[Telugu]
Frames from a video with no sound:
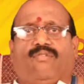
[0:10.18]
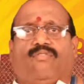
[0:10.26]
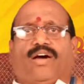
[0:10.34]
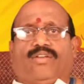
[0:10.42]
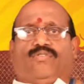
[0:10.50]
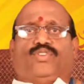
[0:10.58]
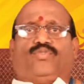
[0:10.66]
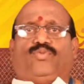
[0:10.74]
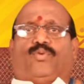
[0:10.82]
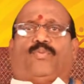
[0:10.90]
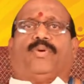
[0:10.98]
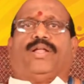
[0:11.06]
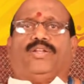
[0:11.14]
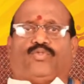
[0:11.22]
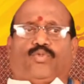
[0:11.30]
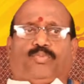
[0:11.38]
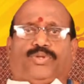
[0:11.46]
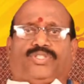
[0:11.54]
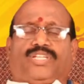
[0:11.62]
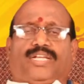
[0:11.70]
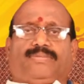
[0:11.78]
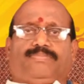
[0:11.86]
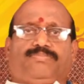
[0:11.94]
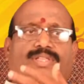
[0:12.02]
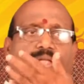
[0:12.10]
వారి విశ్వరూపాన్ని చూపించి
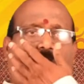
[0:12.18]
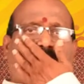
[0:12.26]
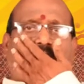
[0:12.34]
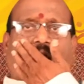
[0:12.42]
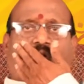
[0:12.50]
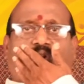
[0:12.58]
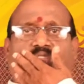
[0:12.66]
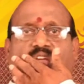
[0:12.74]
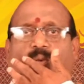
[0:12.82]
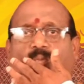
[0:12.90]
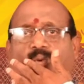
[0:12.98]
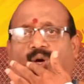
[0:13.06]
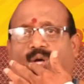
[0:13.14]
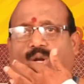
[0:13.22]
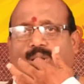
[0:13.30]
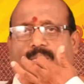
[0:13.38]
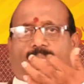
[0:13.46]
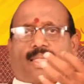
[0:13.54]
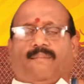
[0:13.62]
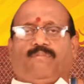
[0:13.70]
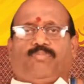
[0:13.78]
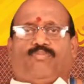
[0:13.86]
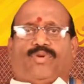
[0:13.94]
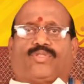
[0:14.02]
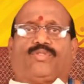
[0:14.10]
పార్వతీ అమ్మవారు
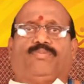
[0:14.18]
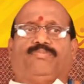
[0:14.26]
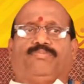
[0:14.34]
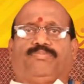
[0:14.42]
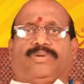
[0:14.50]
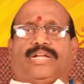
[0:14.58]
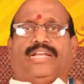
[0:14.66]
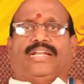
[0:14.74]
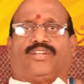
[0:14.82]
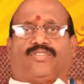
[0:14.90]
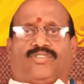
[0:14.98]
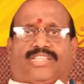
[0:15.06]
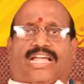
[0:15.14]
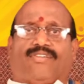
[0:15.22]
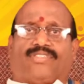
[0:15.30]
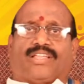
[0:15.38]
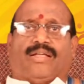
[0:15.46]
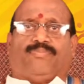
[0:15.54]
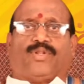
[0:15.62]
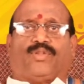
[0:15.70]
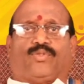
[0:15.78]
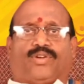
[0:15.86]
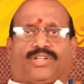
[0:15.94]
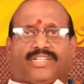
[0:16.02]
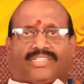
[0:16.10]
మొత్తం మిగిలినటువంటి దేవతలు
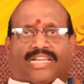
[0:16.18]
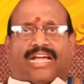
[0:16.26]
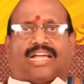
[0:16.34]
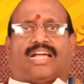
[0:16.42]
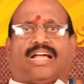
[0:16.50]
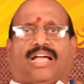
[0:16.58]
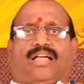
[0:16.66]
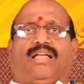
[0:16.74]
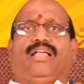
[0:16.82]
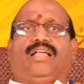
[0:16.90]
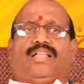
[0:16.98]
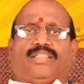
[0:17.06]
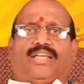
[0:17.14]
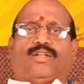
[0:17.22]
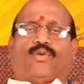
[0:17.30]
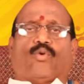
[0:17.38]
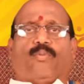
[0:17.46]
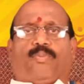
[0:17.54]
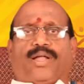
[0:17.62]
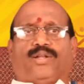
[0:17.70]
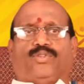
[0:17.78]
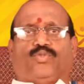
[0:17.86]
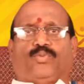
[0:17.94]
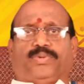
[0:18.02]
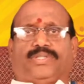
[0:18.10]
అందరితోటి చక్కగా తన రూపాన్ని
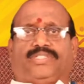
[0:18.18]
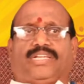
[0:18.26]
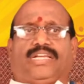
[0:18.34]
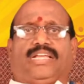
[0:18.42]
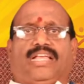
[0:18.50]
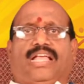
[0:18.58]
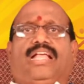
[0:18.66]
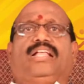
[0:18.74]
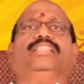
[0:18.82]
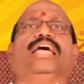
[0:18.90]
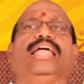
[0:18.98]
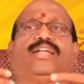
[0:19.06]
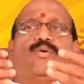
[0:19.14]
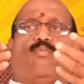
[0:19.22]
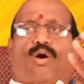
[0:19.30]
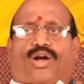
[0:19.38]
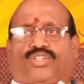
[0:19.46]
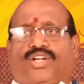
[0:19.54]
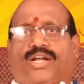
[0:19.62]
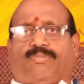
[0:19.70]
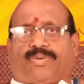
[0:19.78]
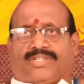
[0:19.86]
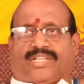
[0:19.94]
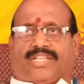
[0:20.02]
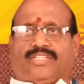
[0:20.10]
చూపించి దానికి మోక్షాన్ని
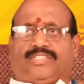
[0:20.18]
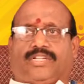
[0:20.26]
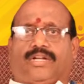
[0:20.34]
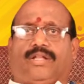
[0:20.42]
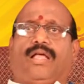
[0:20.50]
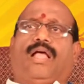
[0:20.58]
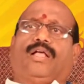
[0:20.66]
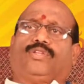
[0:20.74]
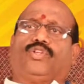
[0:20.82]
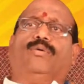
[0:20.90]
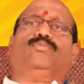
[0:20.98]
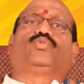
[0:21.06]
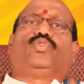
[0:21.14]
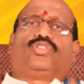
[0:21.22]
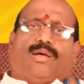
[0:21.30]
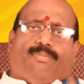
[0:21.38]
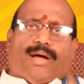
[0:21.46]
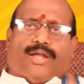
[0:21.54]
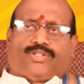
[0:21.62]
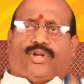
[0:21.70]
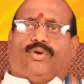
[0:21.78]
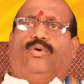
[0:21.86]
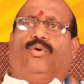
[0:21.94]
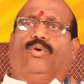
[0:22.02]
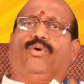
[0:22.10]
ప్రసాదించాడు సంస్కృత భాషలో